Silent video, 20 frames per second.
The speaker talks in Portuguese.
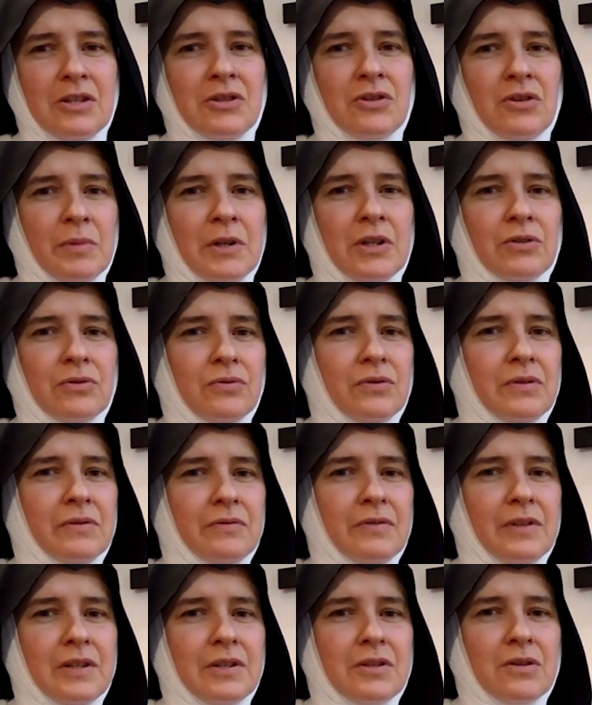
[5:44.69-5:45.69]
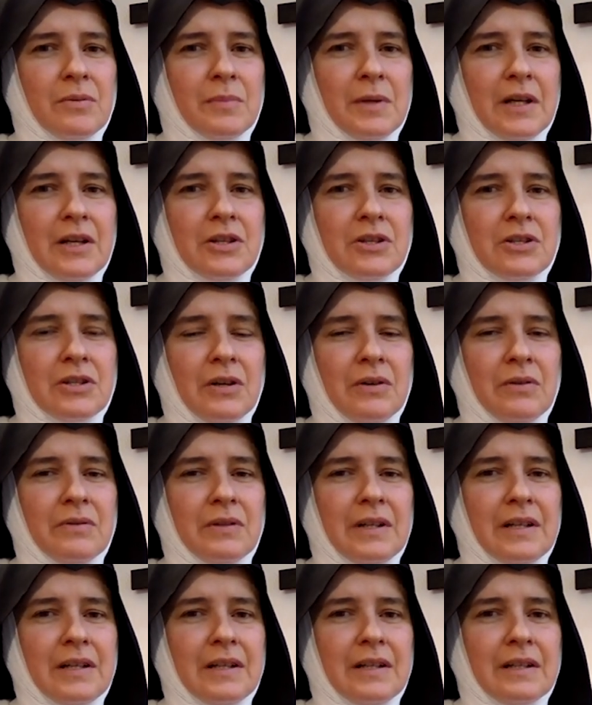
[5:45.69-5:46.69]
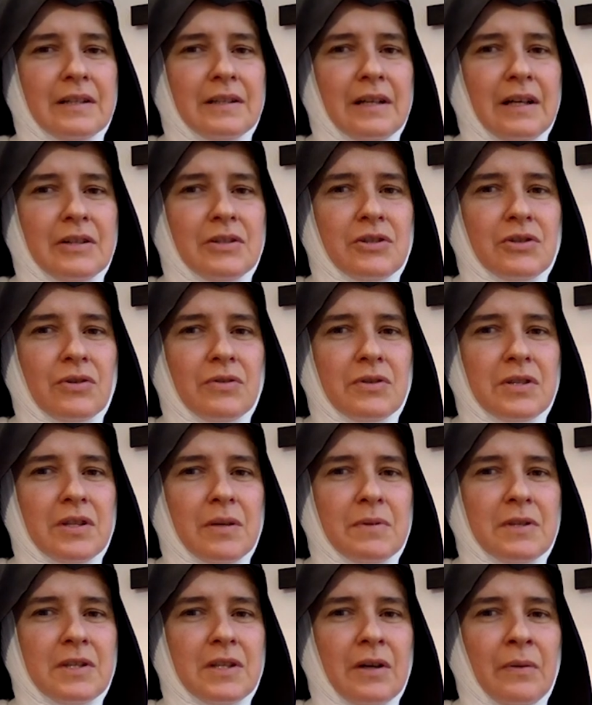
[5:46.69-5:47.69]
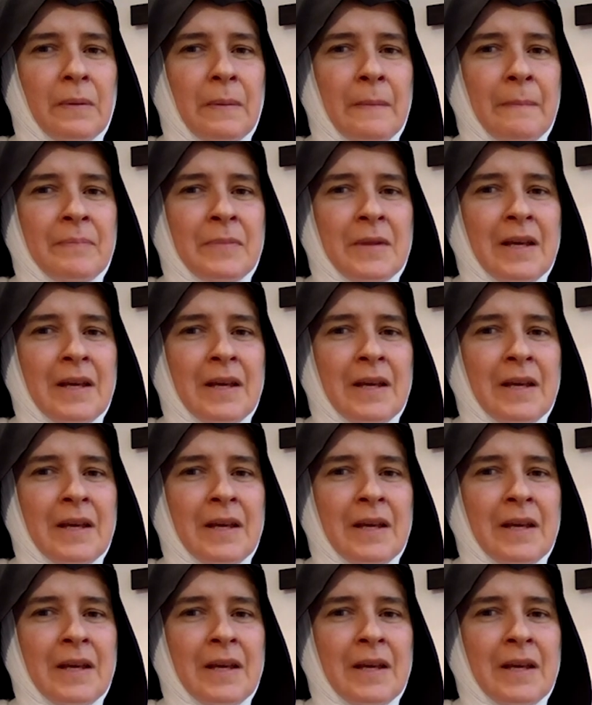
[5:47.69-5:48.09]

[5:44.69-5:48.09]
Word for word: sobretudo, enfim, sobre a questão eh, da anticoncepção.